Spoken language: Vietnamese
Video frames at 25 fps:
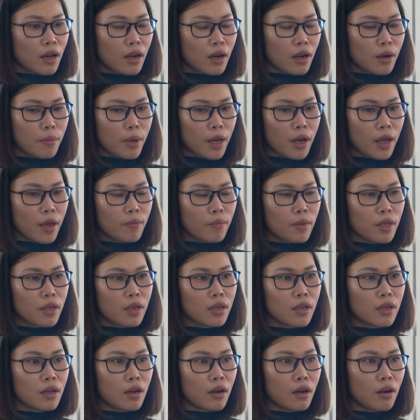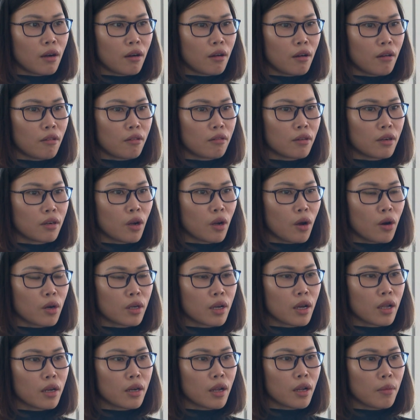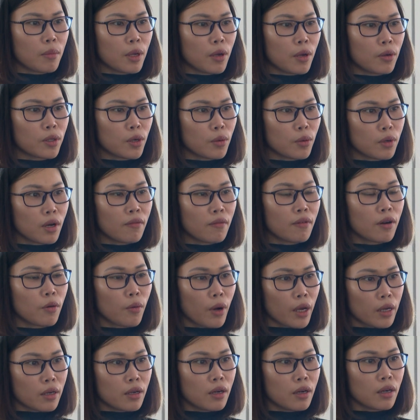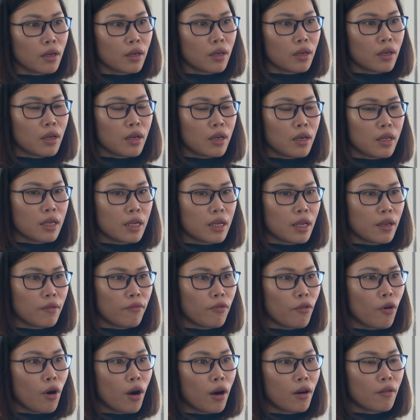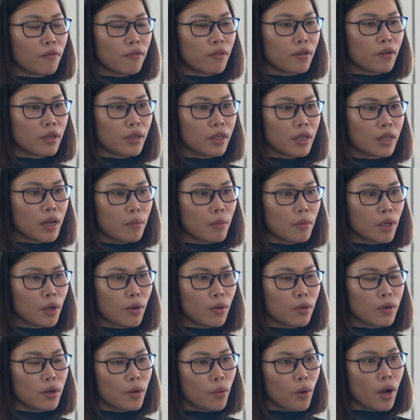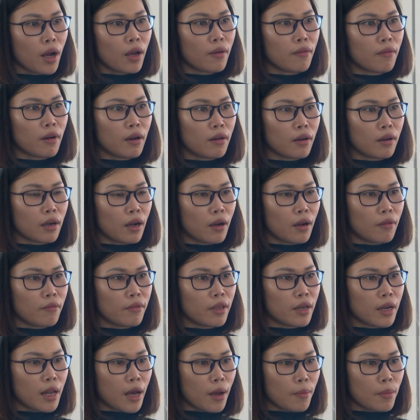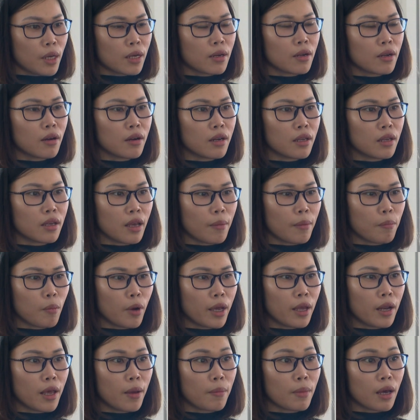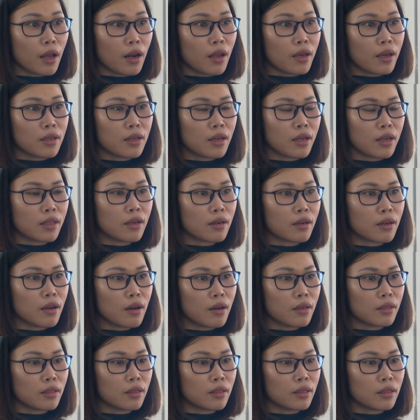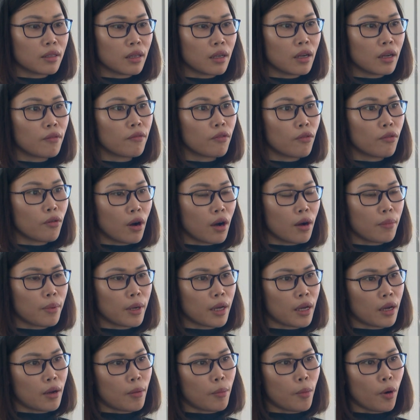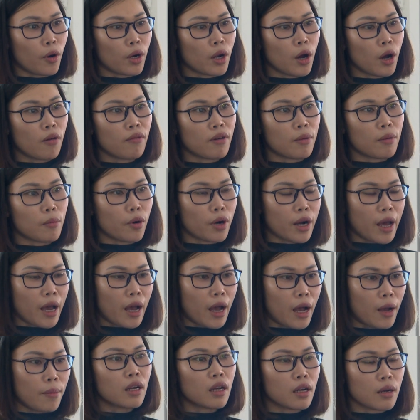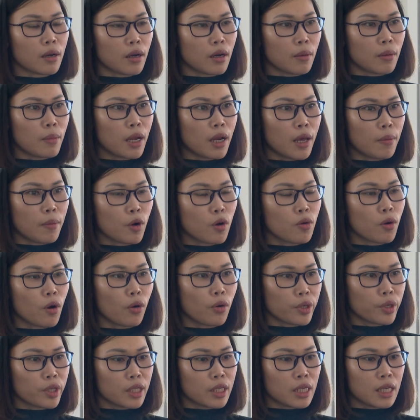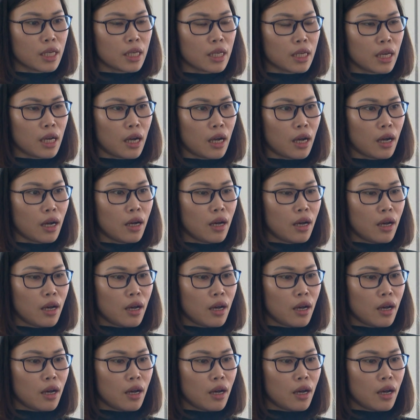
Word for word: À, bên em thì uh, được đón cả đại biểu trong nước và ngoài nước. Thì để phù hợp với đại biểu nước ngoài và cả Việt Nam mình nữa thì em bên em đã lên những cái thực đơn rất là phù hợp kể cả món Âu và món Á, và bên em cũng có quy trình à,